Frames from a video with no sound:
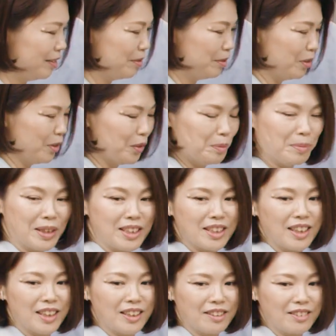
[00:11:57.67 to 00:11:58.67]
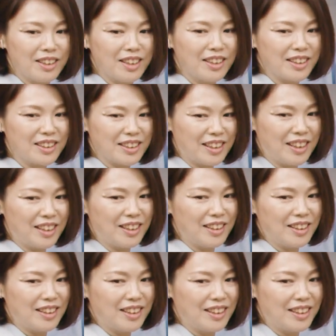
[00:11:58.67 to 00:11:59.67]
うん、間違いなくないですか。
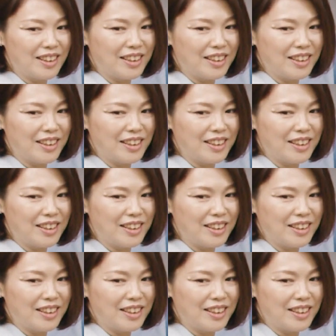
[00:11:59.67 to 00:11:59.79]
はい。